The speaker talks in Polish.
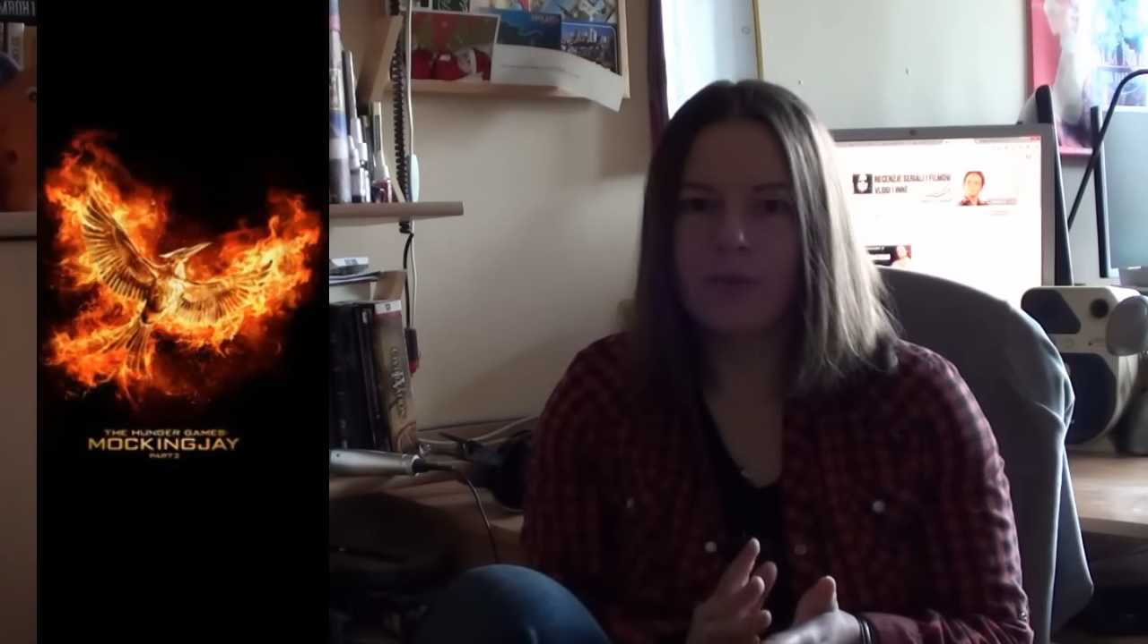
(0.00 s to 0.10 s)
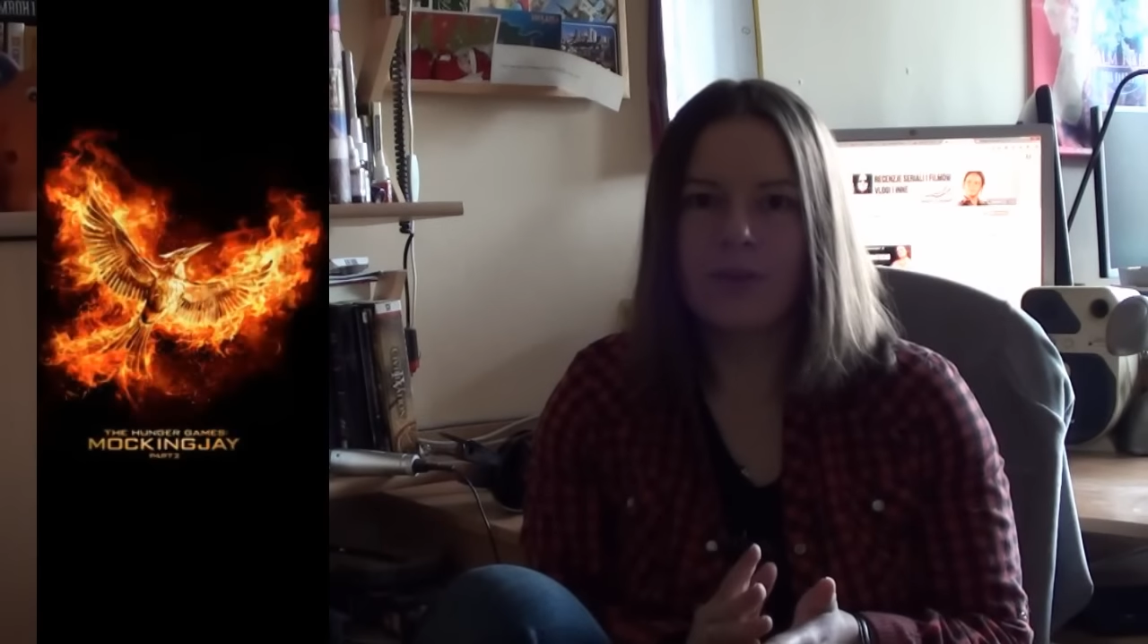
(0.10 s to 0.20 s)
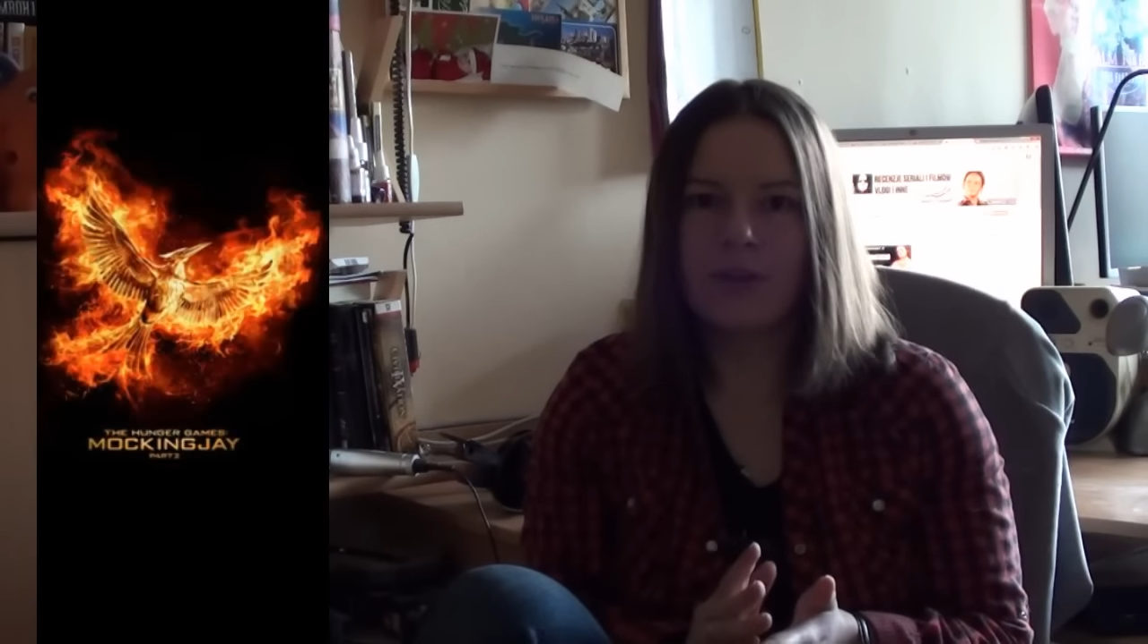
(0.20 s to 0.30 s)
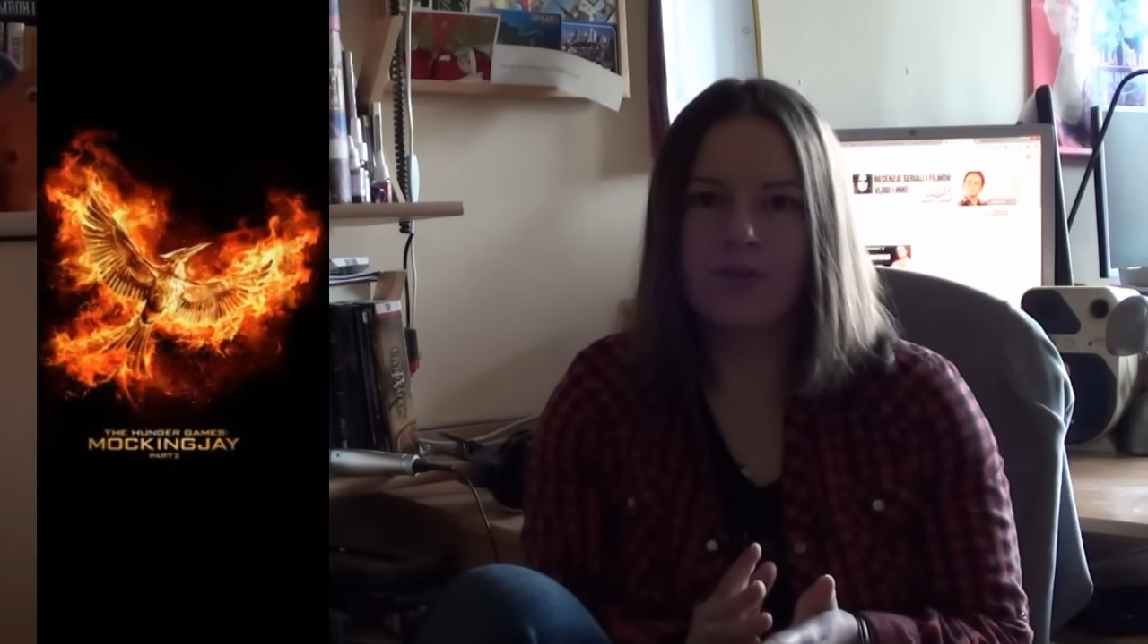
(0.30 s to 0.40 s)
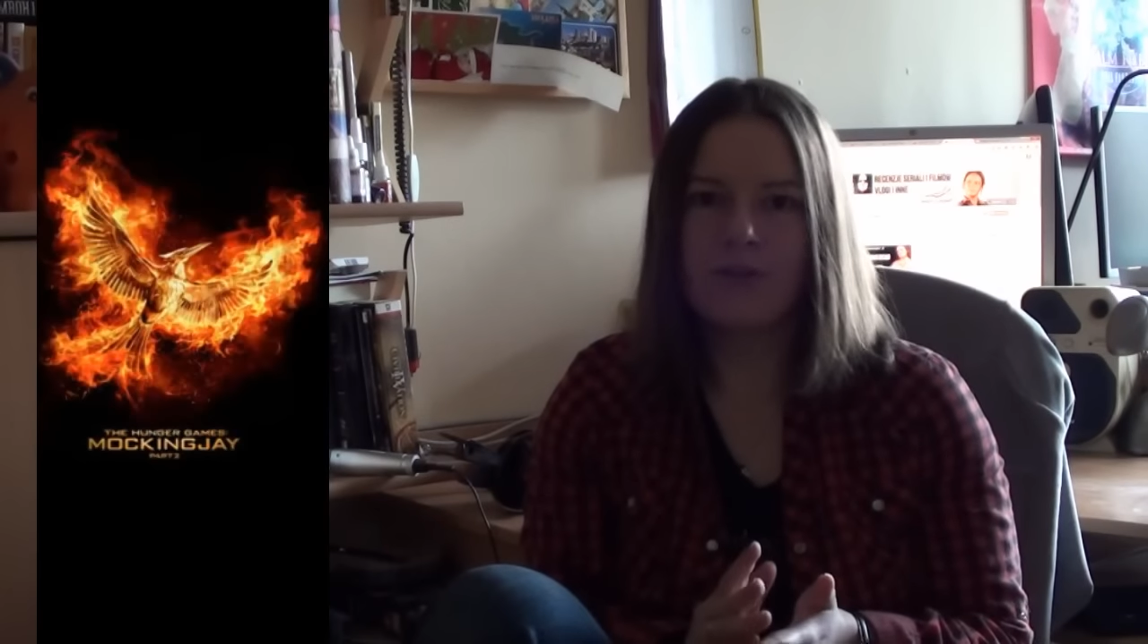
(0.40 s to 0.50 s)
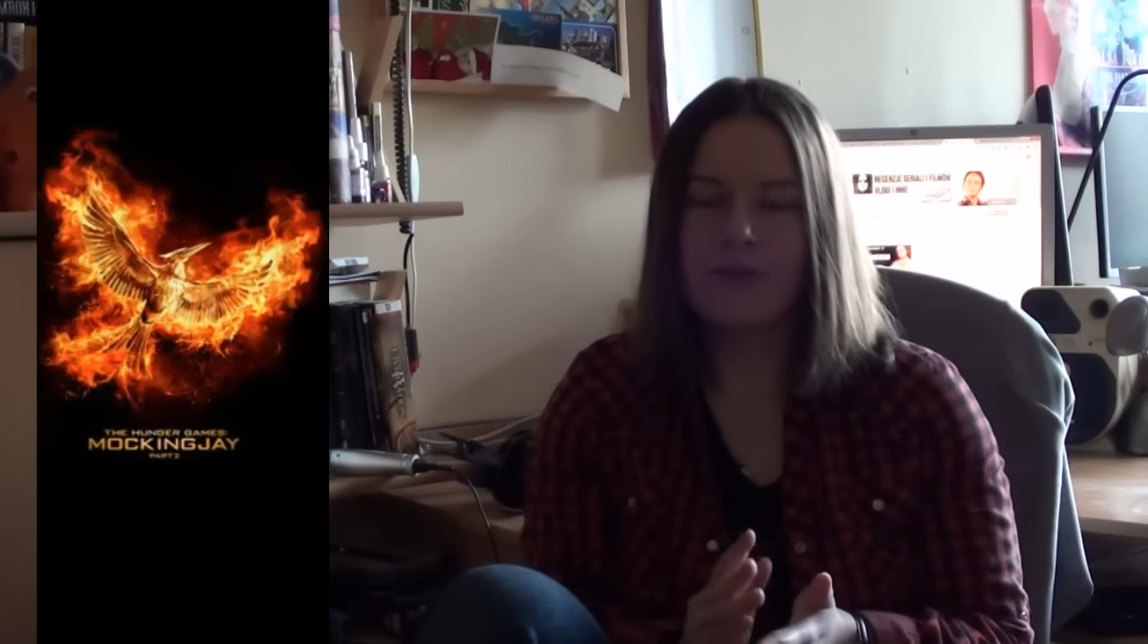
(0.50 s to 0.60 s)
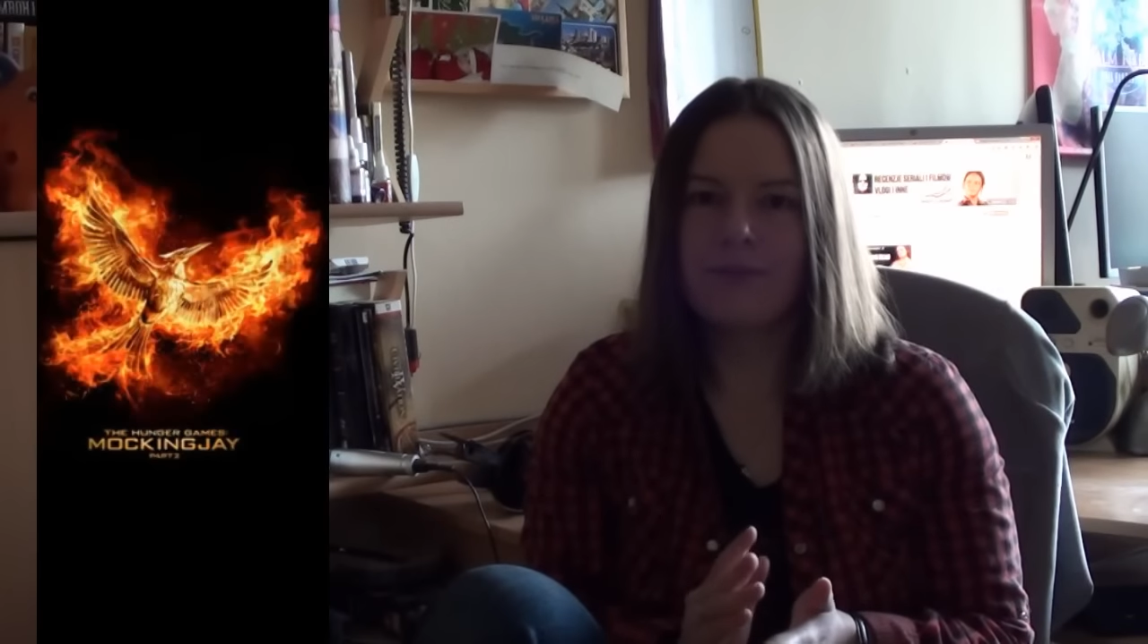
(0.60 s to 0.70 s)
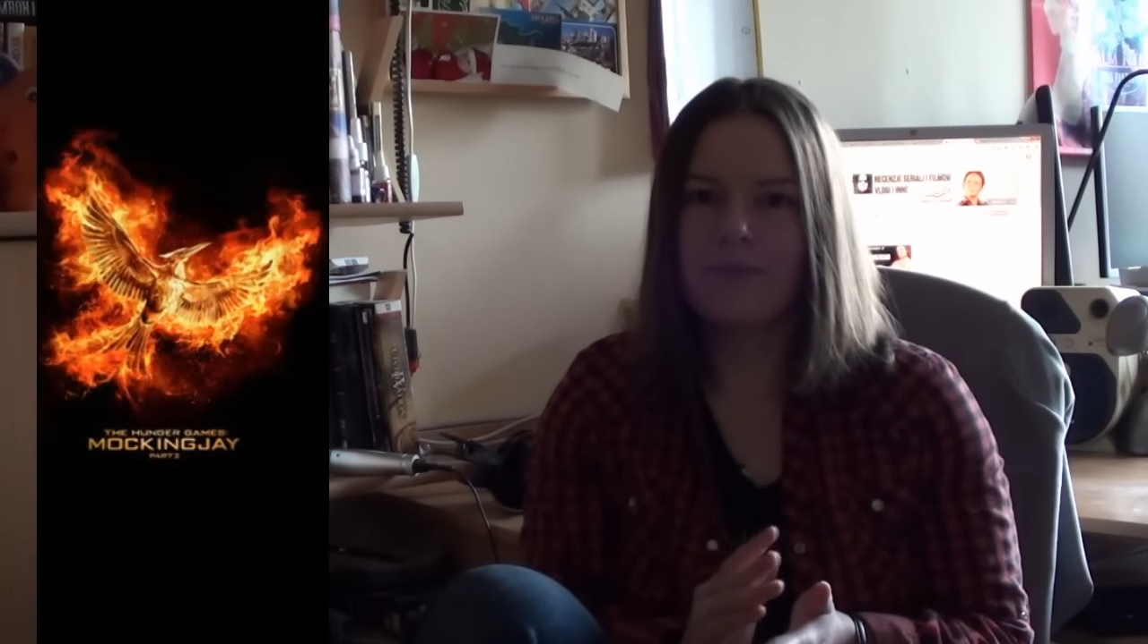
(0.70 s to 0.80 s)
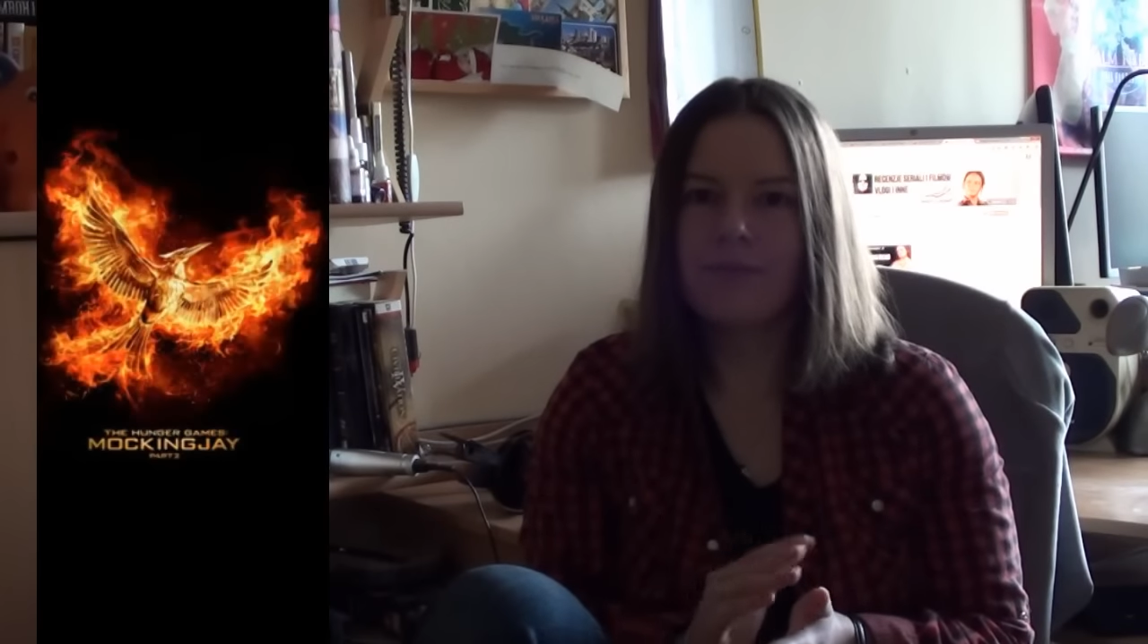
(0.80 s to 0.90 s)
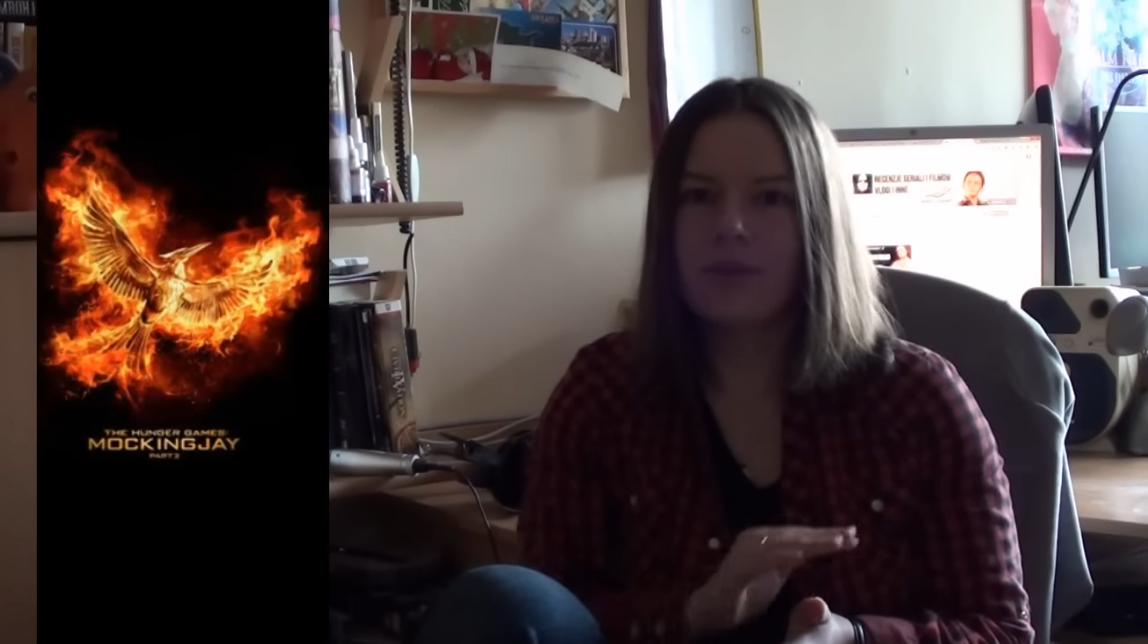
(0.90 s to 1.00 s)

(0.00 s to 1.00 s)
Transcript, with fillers: powieść.